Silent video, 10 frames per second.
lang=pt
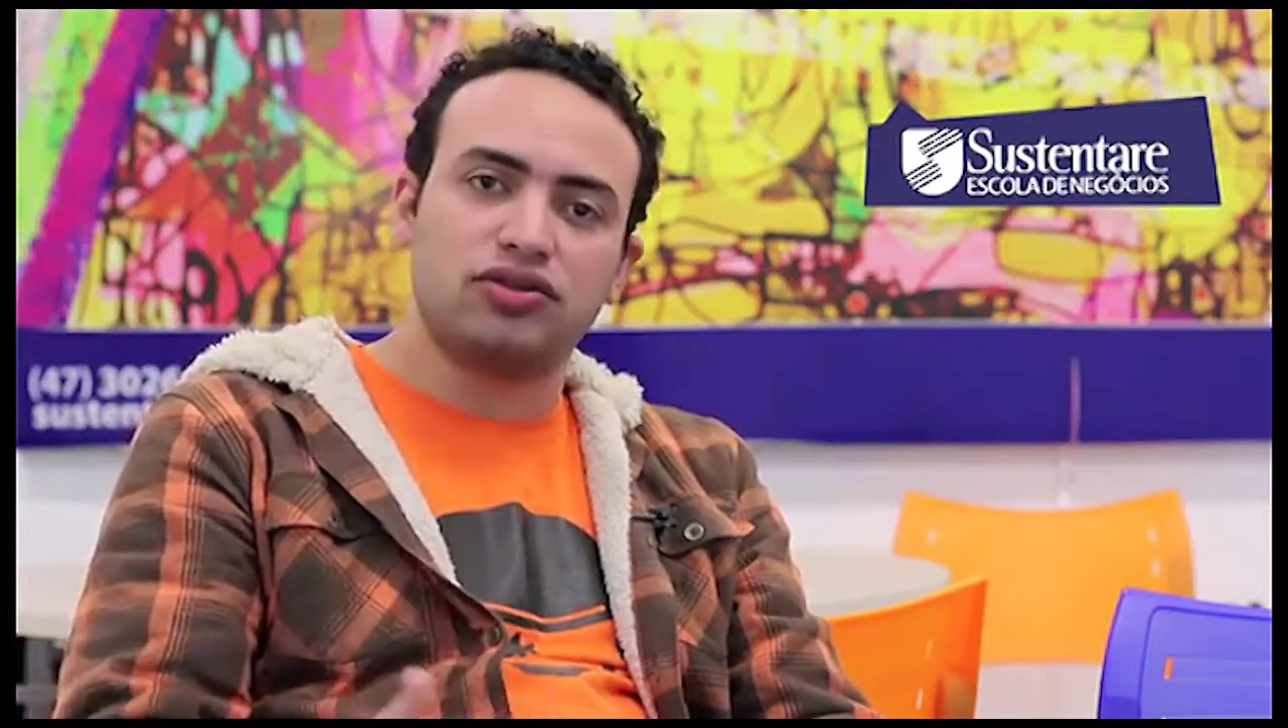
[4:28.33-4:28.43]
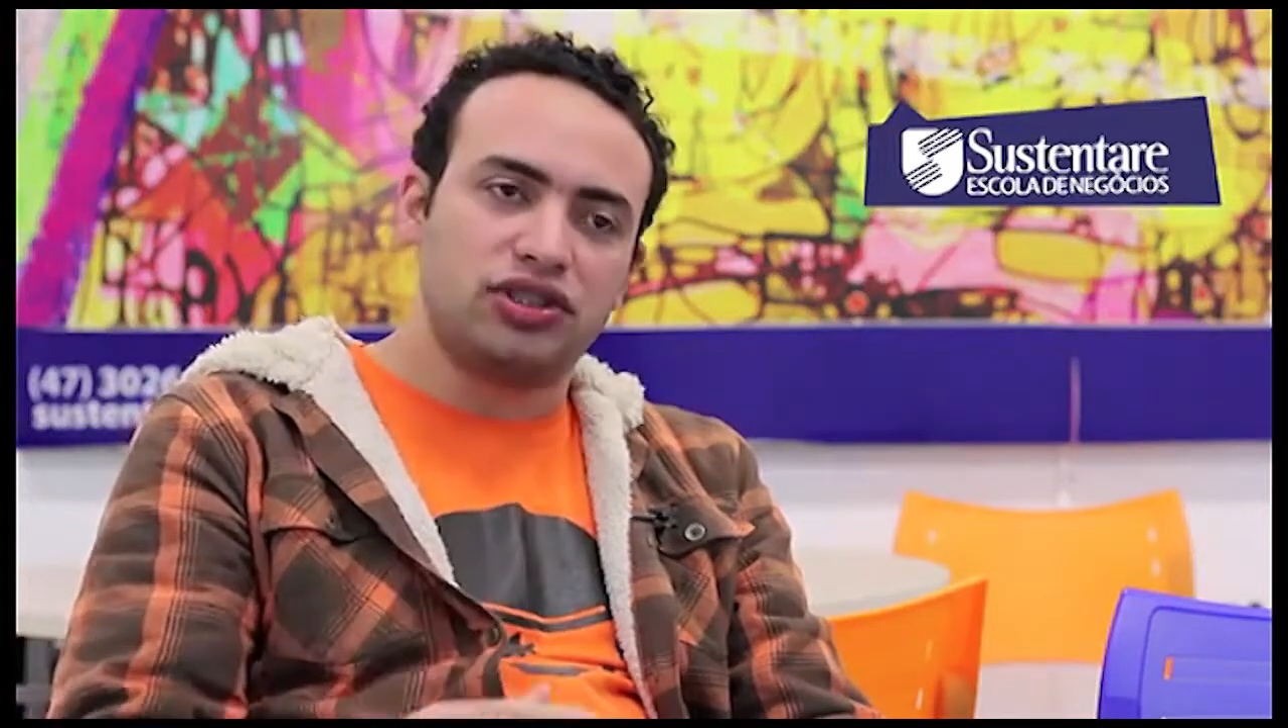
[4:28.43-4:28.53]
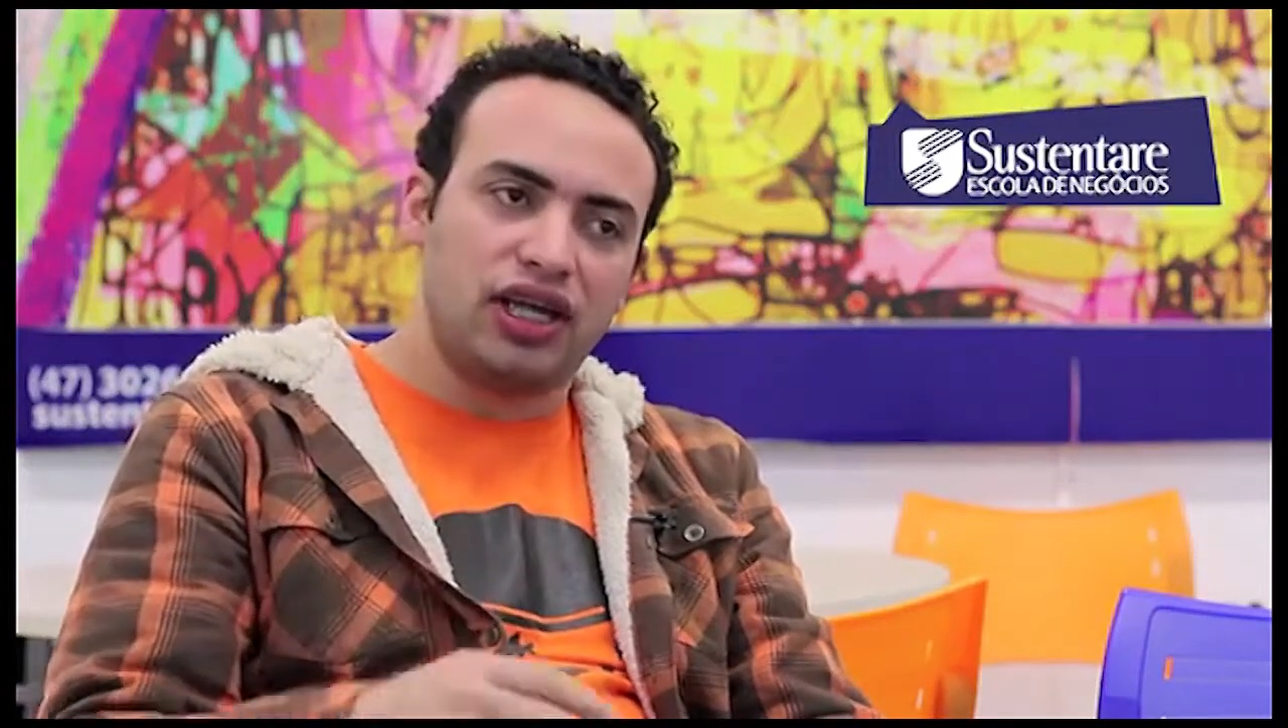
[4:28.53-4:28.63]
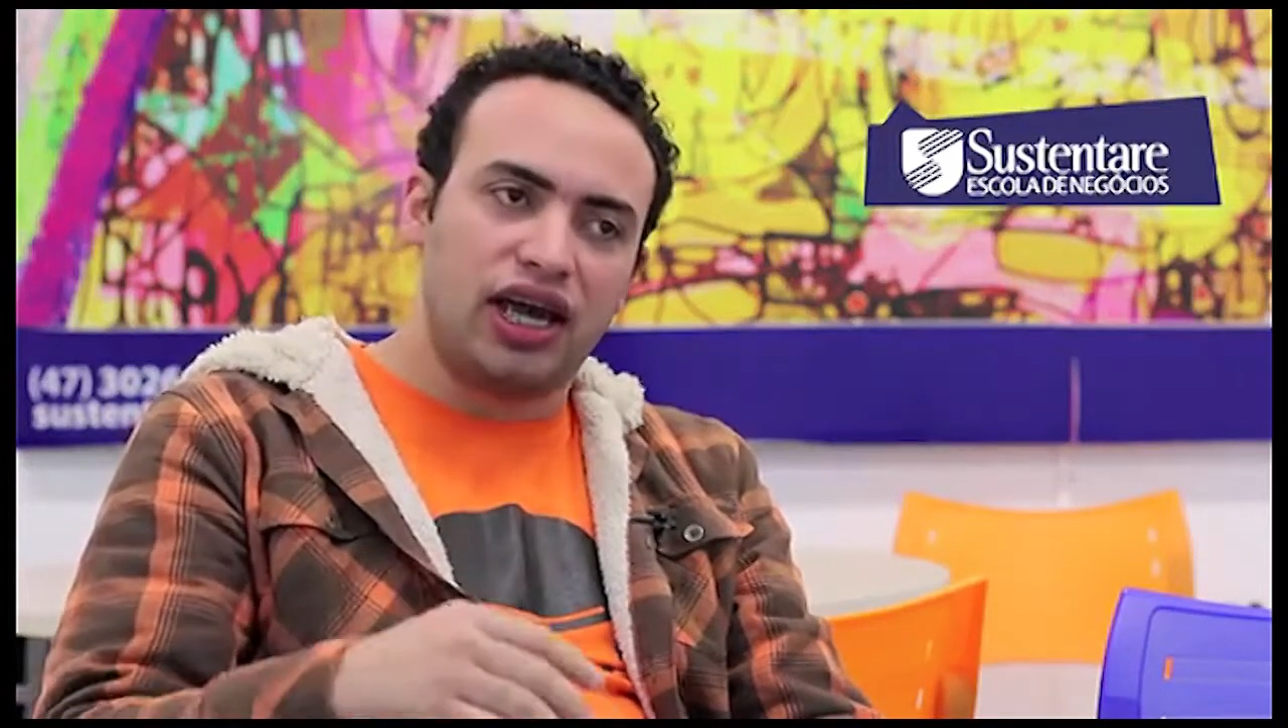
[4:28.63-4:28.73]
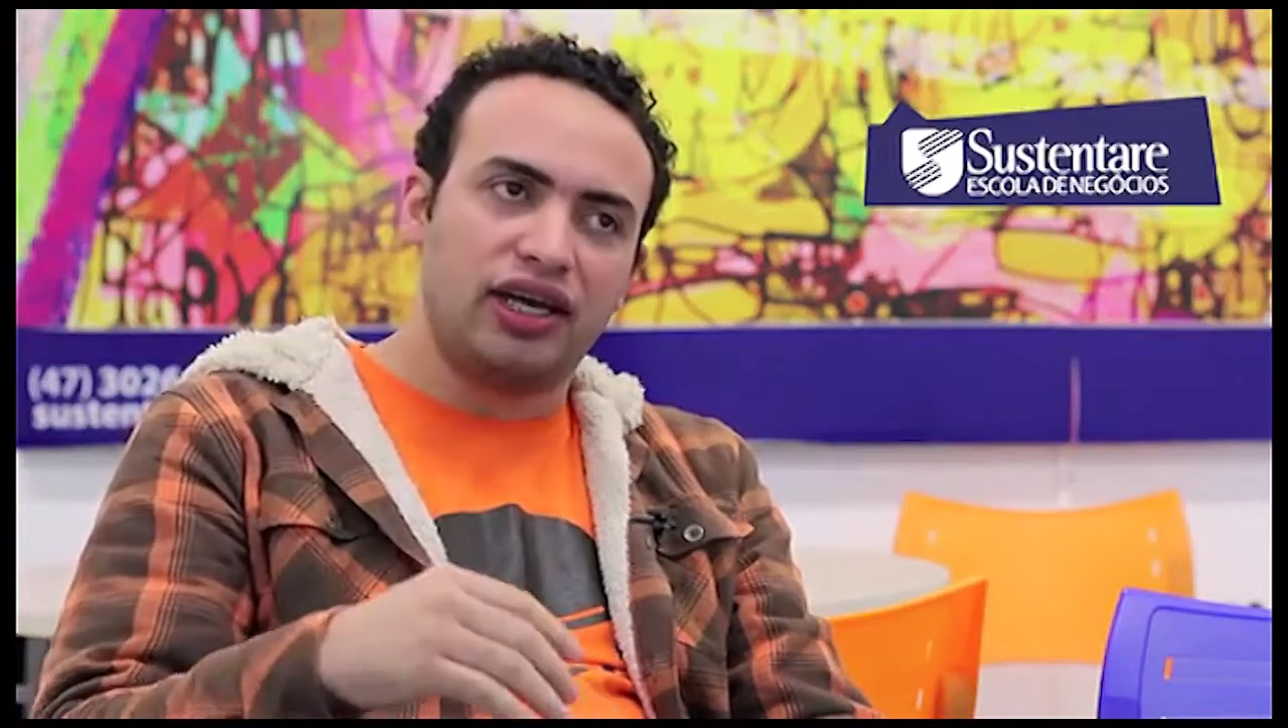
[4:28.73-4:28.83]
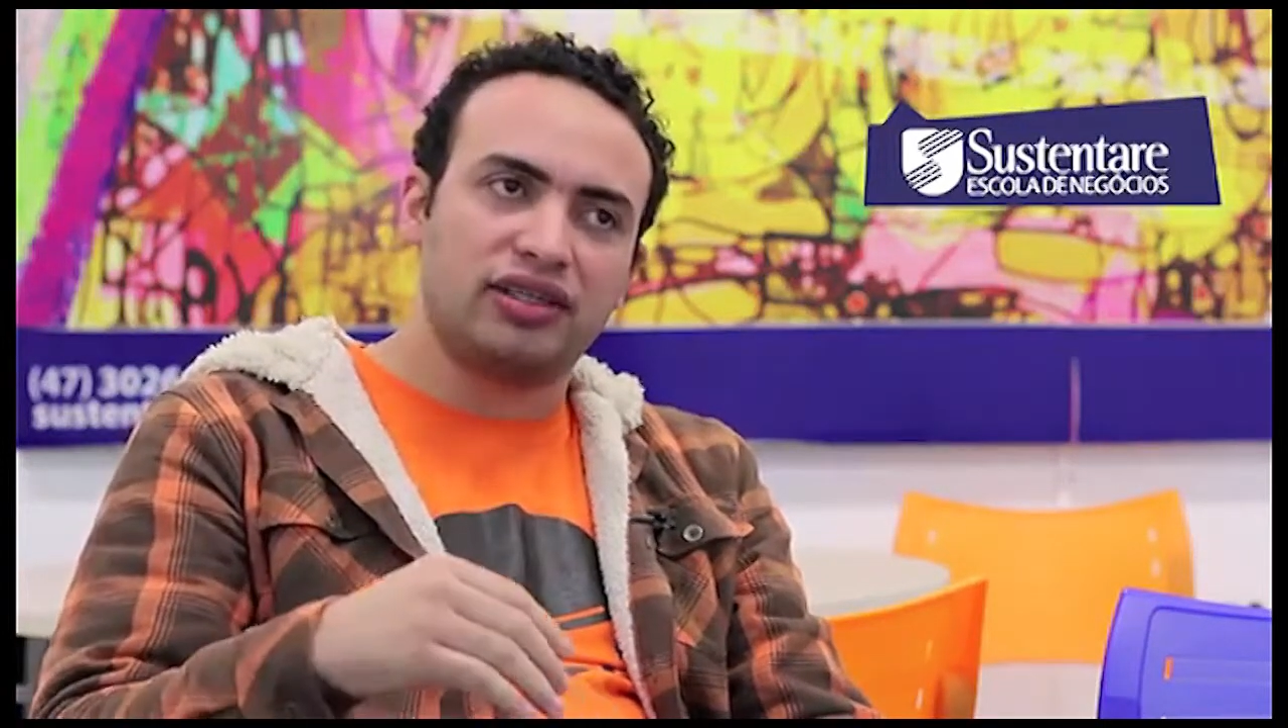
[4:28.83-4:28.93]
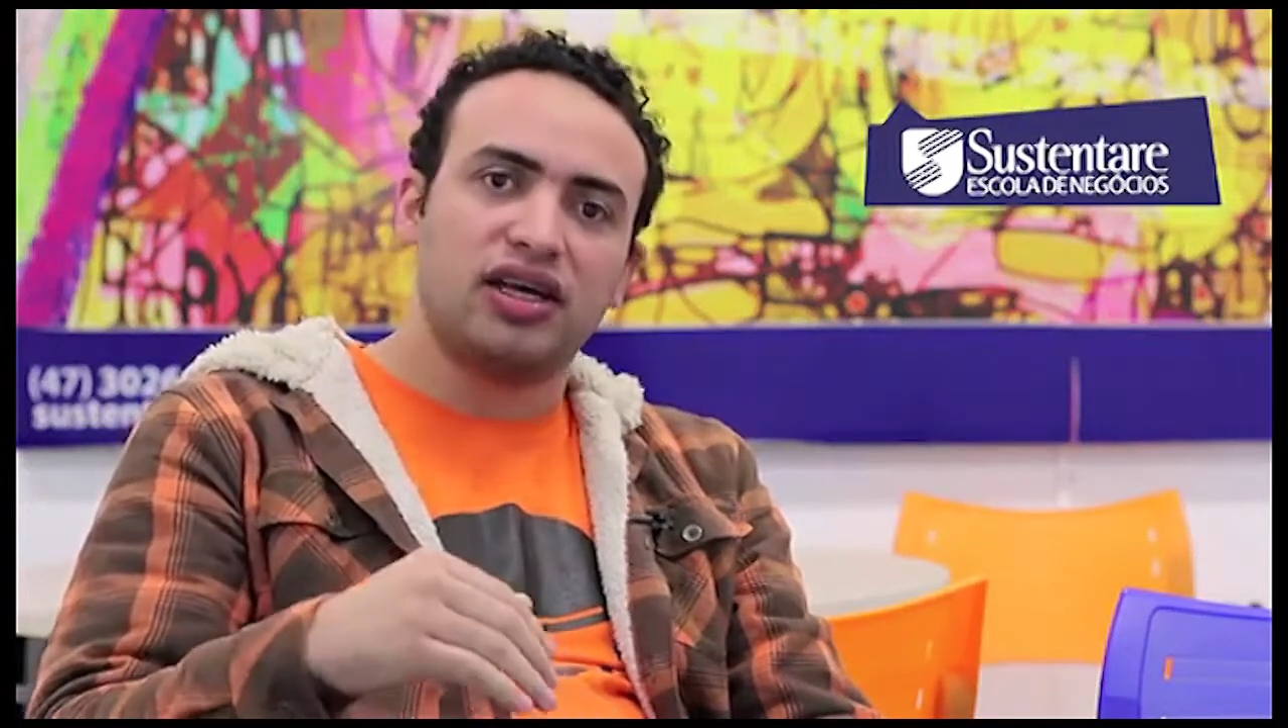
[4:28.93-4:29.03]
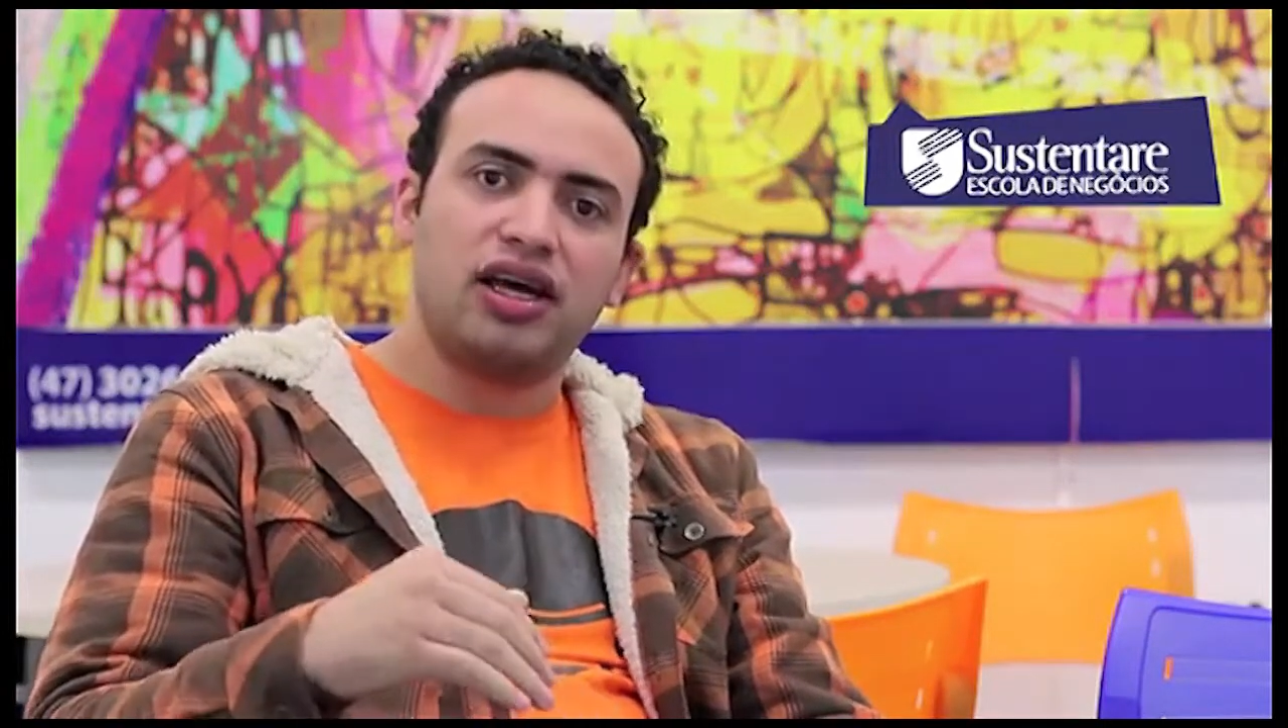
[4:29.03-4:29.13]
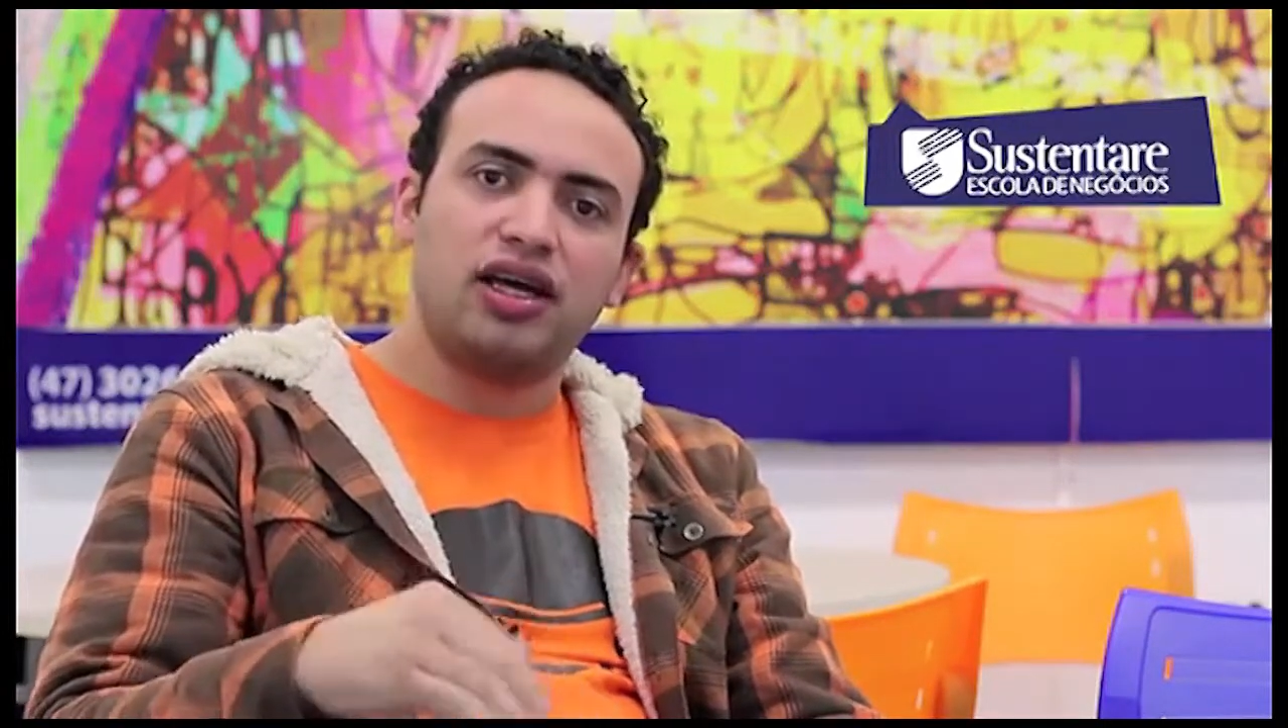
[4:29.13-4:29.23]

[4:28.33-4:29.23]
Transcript: de ideias